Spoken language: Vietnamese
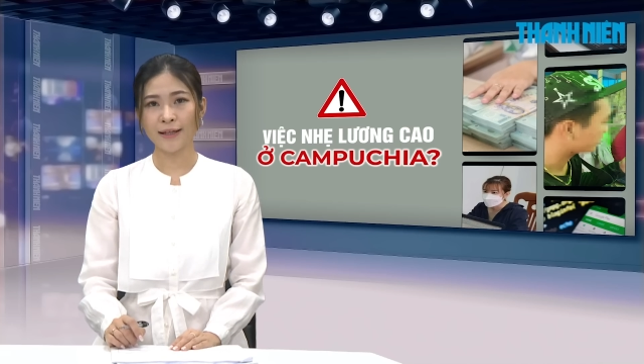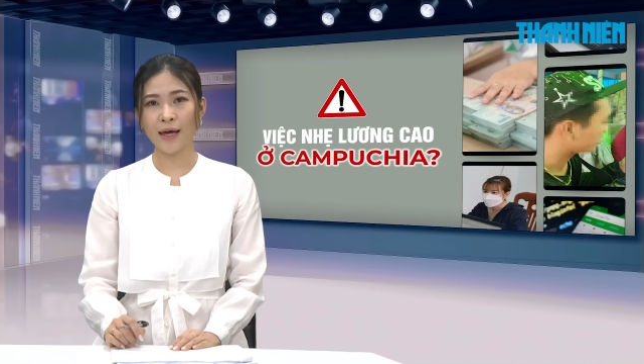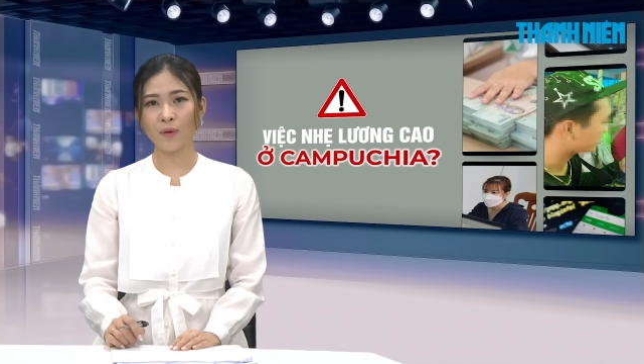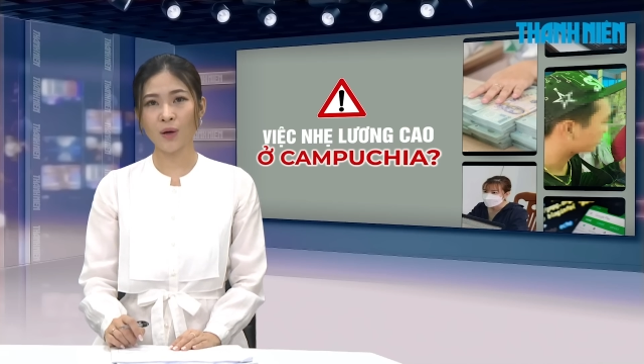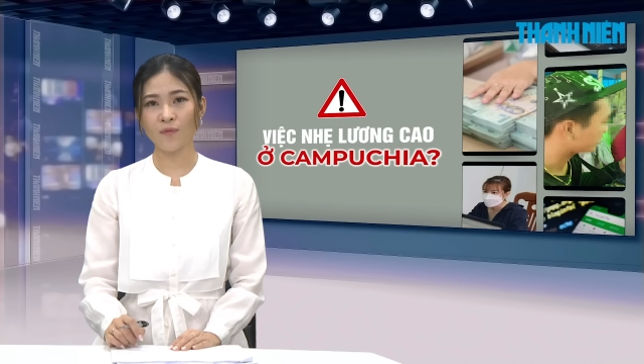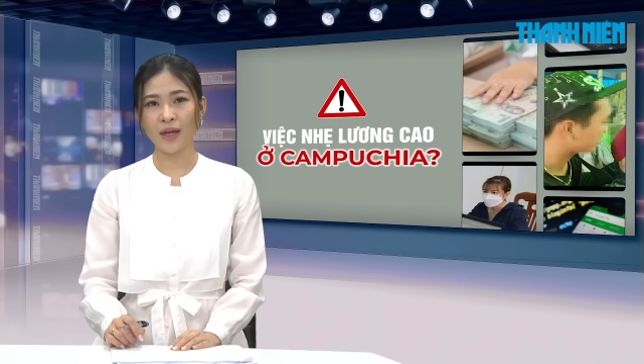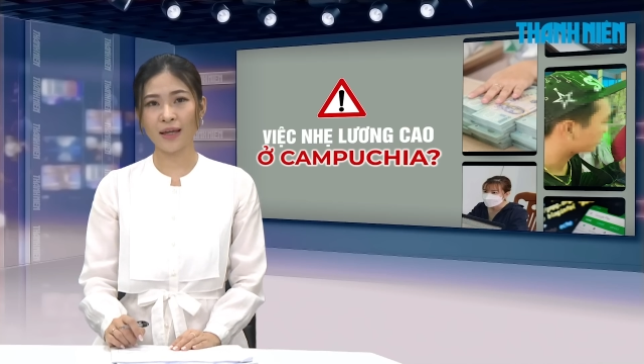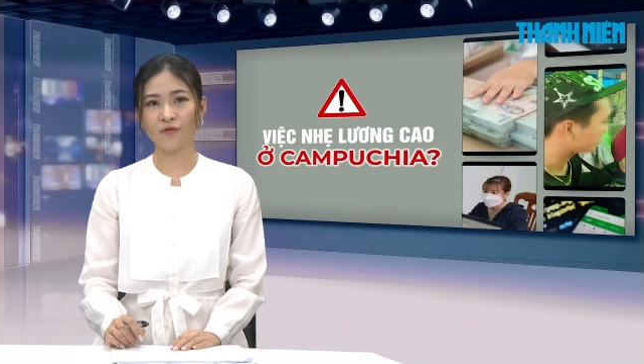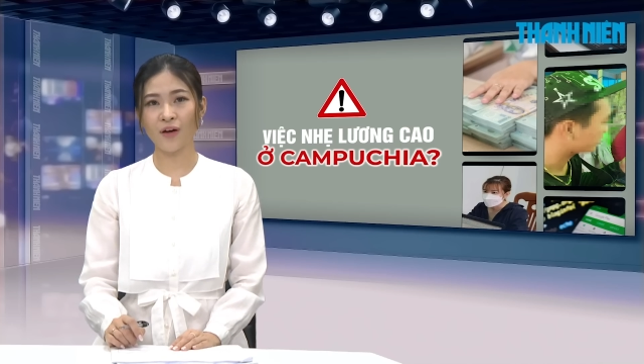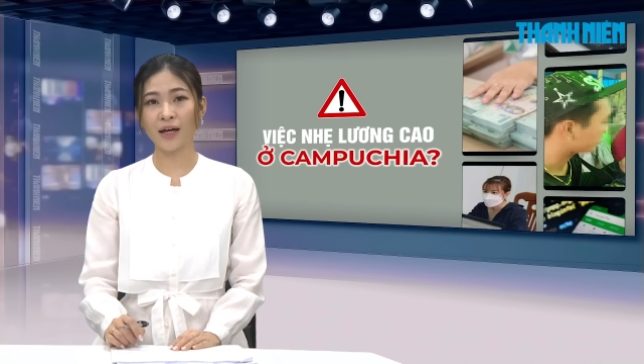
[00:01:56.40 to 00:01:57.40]
giao công việc
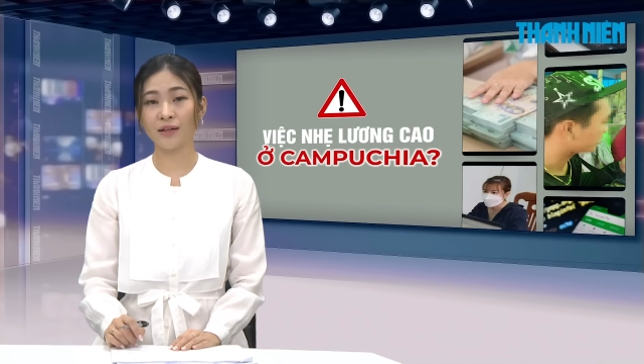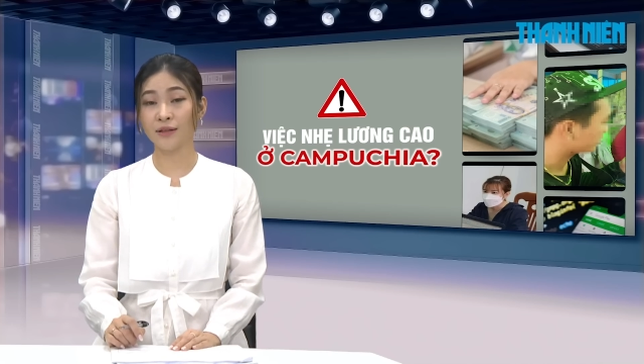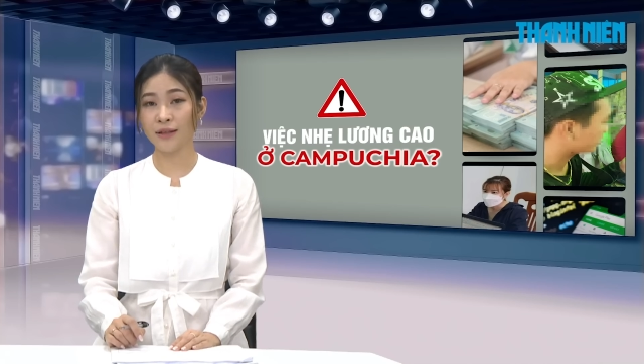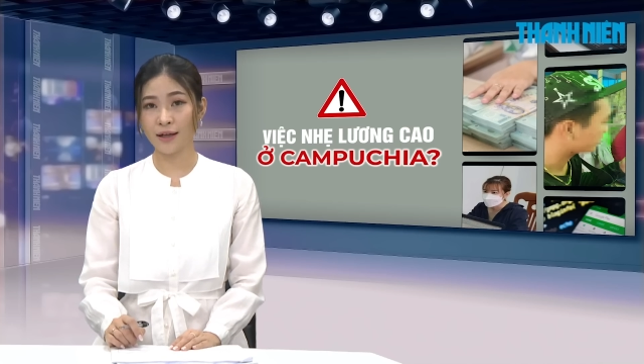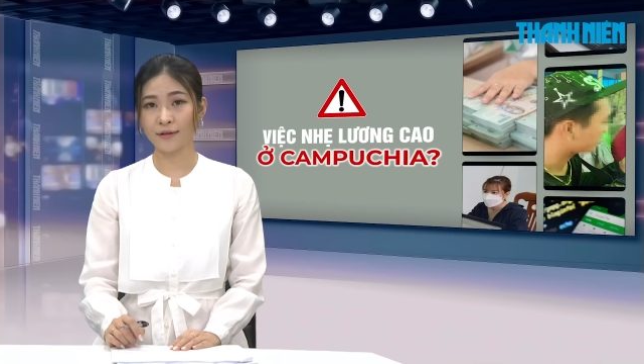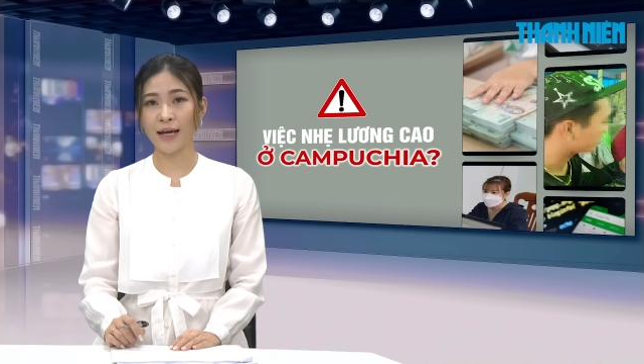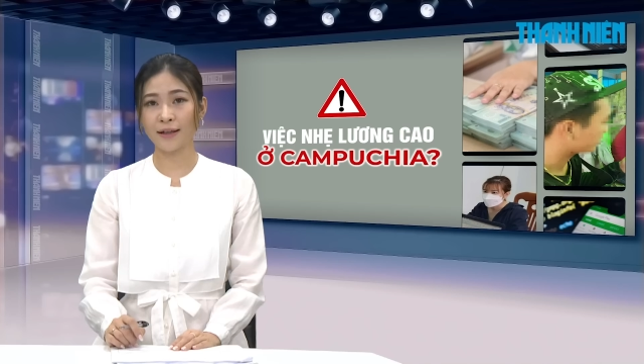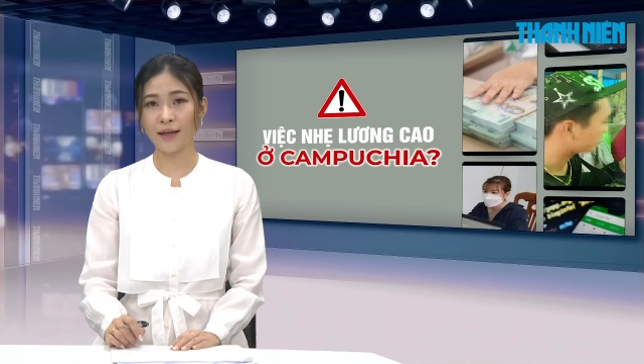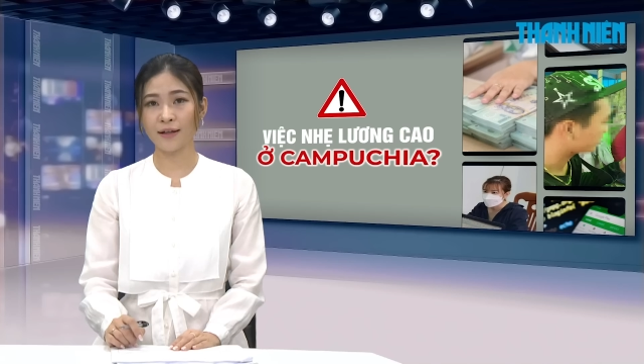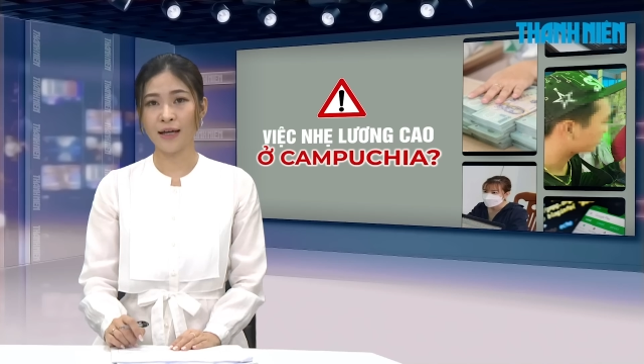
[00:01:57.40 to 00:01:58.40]
và hướng dẫn nạn
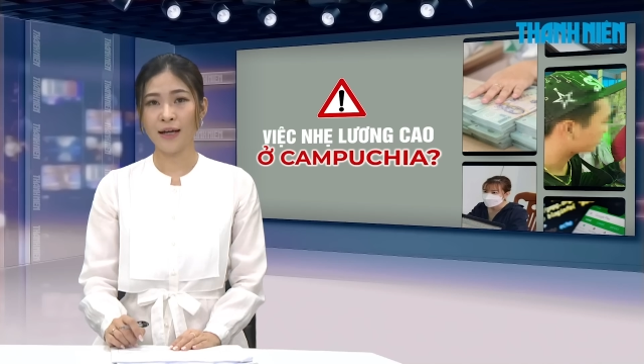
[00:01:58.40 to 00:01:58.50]
nhân